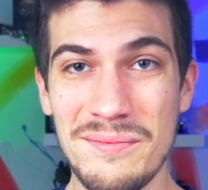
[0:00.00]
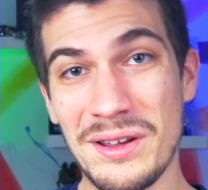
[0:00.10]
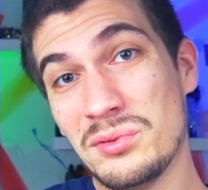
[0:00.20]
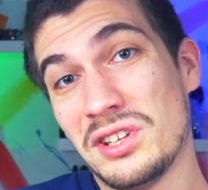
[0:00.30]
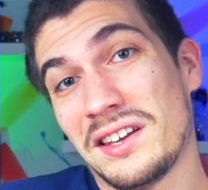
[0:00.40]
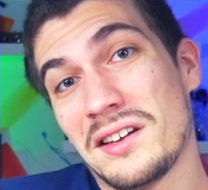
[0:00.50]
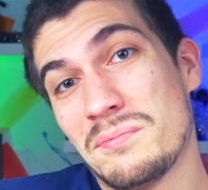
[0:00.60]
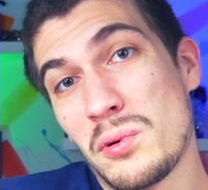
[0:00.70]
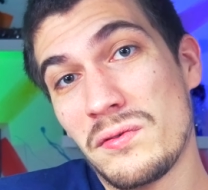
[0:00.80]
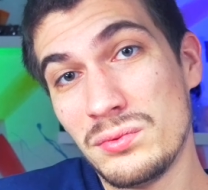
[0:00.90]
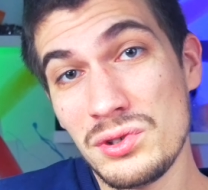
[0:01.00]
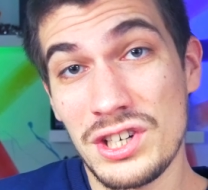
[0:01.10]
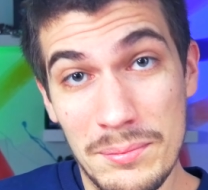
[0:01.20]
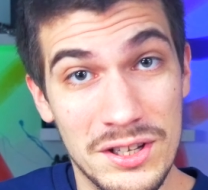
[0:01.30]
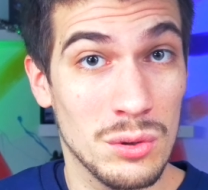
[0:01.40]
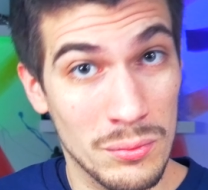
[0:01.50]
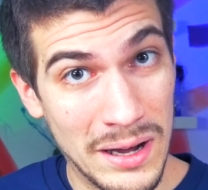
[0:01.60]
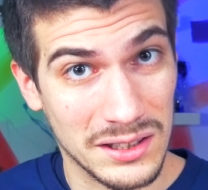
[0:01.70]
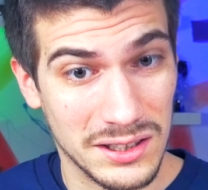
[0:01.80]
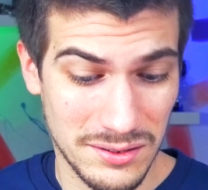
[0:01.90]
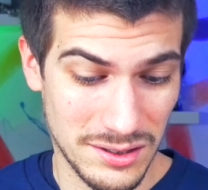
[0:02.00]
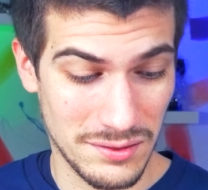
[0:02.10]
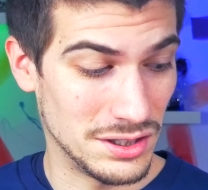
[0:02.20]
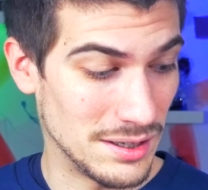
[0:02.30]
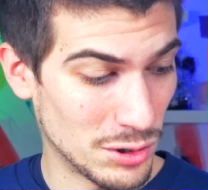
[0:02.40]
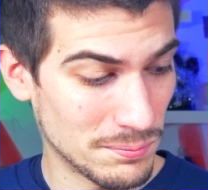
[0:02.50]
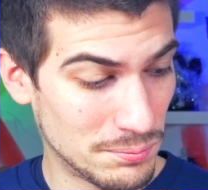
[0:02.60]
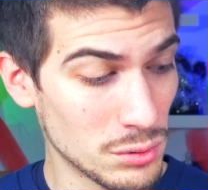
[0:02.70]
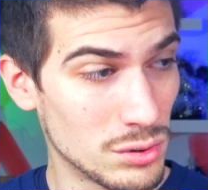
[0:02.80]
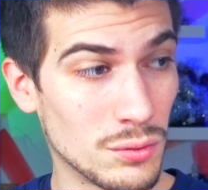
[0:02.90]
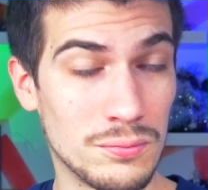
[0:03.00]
Bah, écoutez, rien que pour vous, j'ai amené le Mac, évidemment, pour qu'on